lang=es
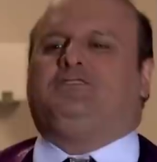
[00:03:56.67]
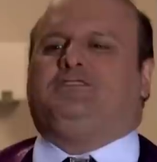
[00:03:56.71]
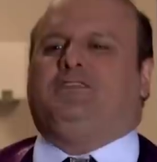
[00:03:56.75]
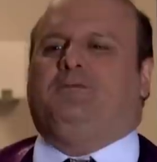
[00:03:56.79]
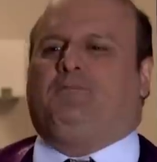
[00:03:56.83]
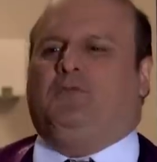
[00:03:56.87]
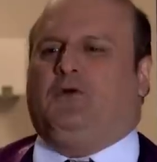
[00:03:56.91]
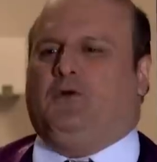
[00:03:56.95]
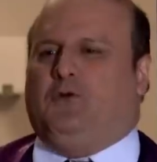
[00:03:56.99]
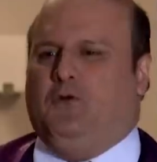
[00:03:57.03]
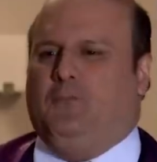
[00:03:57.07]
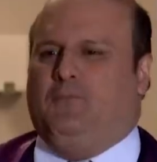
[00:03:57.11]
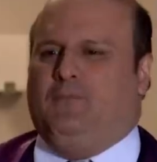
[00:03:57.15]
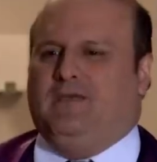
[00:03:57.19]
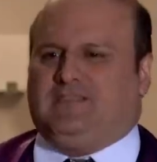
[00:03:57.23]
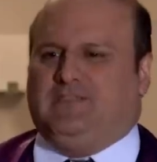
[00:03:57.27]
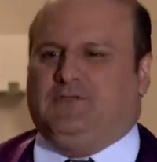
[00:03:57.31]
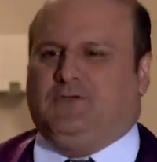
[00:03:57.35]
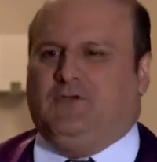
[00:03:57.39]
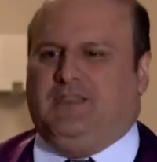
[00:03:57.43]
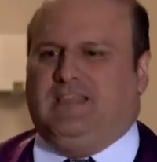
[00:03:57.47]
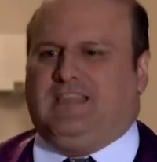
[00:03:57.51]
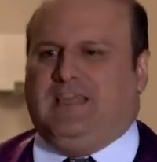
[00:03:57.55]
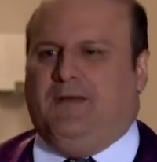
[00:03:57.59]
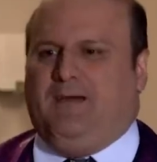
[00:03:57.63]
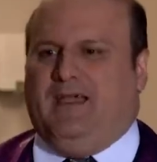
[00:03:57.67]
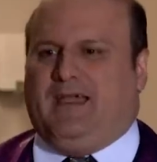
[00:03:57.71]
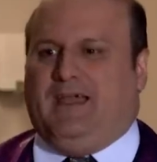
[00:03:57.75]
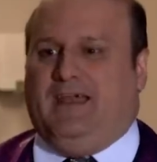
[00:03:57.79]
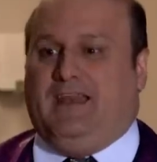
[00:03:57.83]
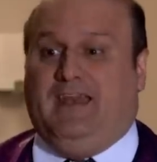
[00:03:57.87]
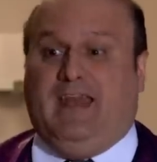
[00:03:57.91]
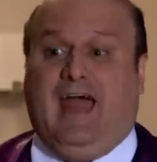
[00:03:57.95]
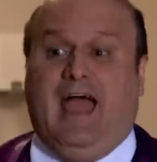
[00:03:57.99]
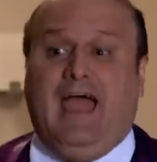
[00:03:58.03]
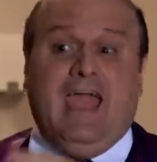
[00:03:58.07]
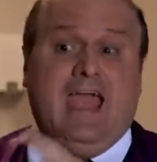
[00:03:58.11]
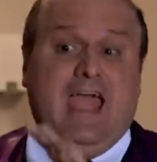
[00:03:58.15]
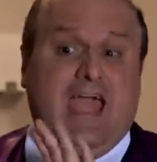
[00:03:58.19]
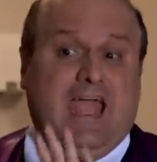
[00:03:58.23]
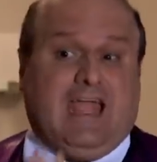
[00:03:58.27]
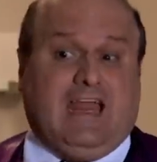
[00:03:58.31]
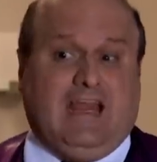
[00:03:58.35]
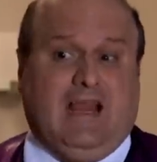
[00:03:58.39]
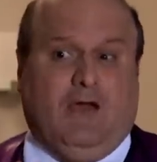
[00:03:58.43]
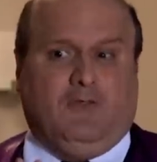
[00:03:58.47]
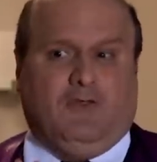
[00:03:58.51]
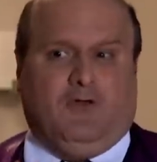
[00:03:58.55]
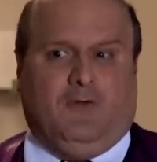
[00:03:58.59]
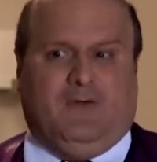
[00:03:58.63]
se preocupe, señorita Macarena.
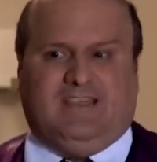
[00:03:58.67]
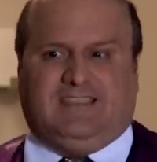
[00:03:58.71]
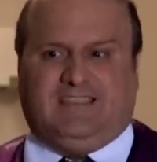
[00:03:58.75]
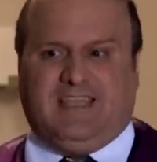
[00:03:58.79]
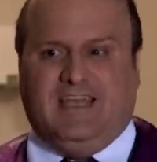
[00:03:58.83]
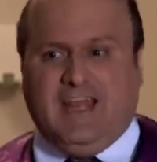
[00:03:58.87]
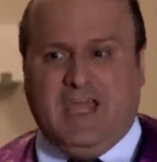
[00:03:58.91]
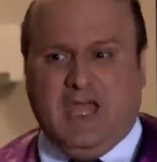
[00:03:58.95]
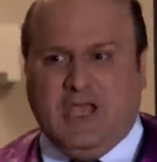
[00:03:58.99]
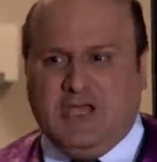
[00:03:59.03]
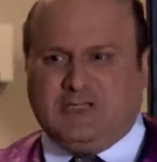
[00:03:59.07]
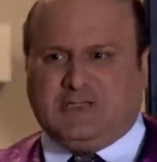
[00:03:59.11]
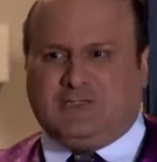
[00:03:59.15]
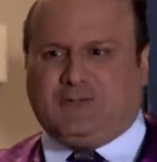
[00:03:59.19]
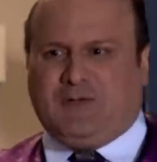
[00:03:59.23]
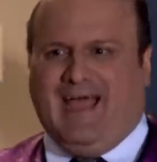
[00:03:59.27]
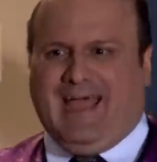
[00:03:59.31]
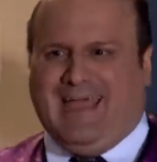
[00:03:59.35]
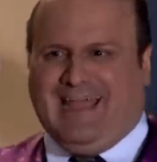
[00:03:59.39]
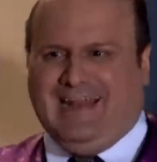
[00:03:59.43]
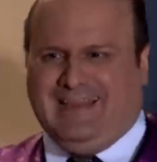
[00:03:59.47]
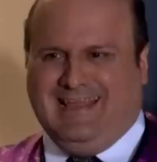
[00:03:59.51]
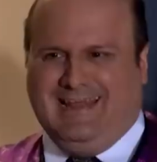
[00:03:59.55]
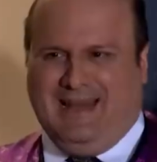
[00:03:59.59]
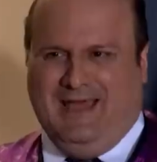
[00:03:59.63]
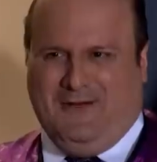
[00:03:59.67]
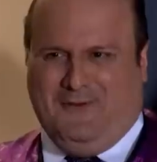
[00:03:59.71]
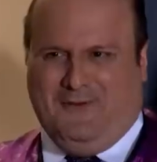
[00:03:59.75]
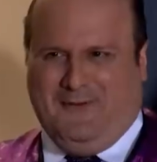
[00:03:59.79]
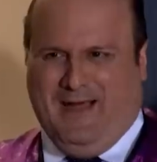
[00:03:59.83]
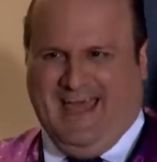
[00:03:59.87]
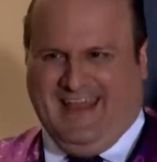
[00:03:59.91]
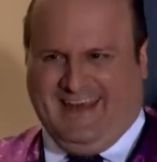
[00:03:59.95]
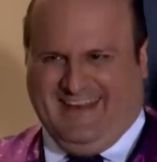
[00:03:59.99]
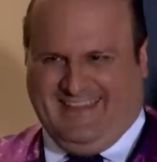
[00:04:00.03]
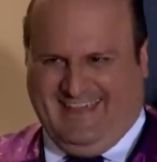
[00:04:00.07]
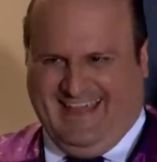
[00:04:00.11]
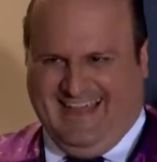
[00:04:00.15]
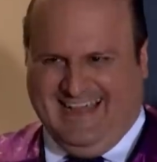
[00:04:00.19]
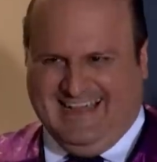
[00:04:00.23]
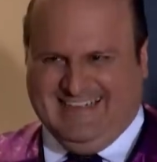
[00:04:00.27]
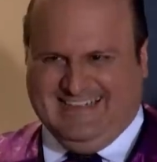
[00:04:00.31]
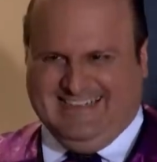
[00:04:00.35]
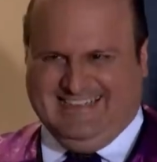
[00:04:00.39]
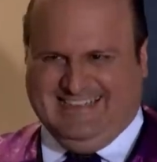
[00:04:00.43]
Claudio va a ser su ángel de la guarda.